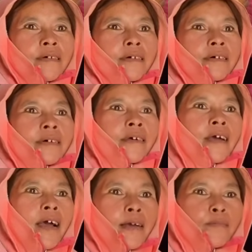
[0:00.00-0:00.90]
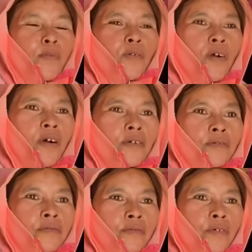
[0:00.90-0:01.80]
có có con chưa một
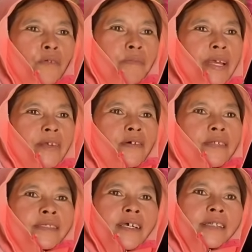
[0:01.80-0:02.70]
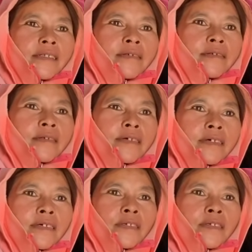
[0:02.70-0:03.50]
con con mẹ nó là chết ờ,